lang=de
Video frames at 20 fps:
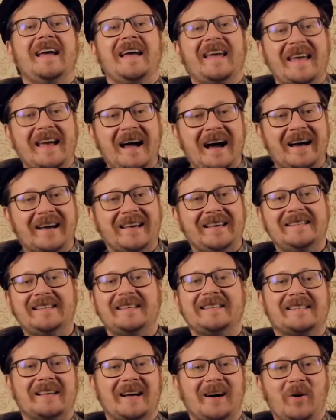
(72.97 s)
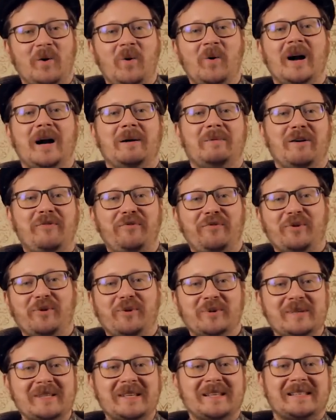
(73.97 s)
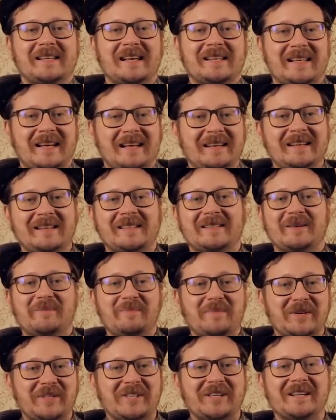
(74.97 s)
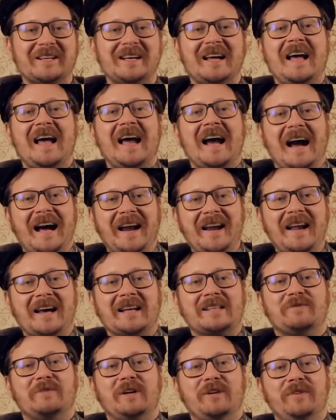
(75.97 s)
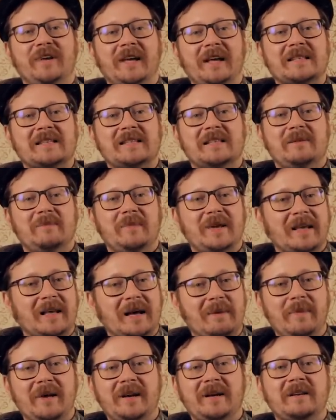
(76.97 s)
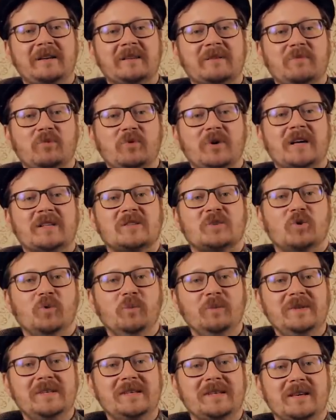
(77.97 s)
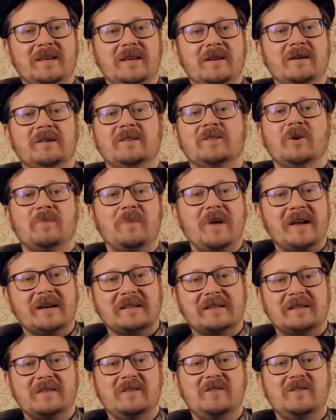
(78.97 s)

Ja, ist es auch, aber für uns ist das alles so ein bisschen anders, weil wir jetzt nämlich am Ende des Monats umziehen. Zum 1.